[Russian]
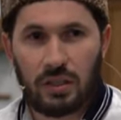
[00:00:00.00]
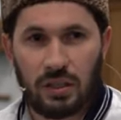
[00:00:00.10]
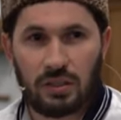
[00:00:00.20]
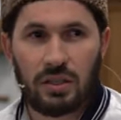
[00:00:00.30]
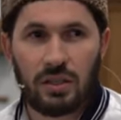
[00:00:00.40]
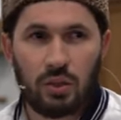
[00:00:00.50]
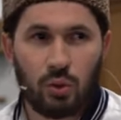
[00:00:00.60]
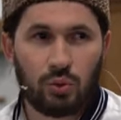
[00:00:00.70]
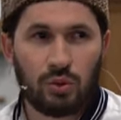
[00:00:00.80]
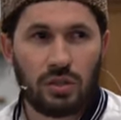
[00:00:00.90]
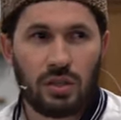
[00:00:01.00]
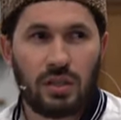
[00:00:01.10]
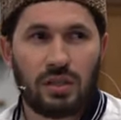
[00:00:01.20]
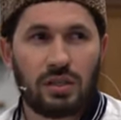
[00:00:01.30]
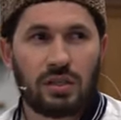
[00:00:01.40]
когда люди,
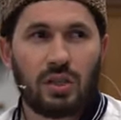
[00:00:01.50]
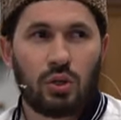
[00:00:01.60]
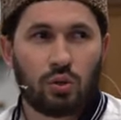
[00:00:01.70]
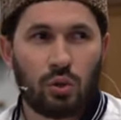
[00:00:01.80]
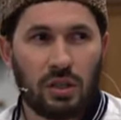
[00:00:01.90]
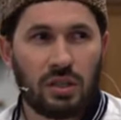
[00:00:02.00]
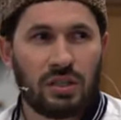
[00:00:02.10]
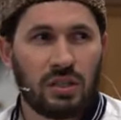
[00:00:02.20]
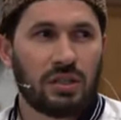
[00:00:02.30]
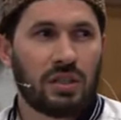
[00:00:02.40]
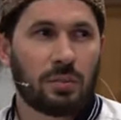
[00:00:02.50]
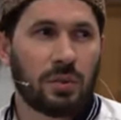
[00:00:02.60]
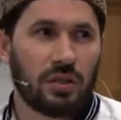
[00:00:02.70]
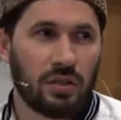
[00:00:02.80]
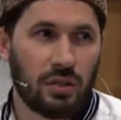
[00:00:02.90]
они только на Аллаха
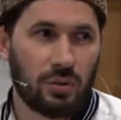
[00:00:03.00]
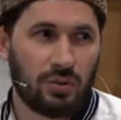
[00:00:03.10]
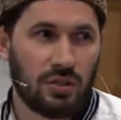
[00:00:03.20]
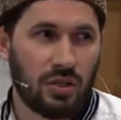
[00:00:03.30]
полагаются.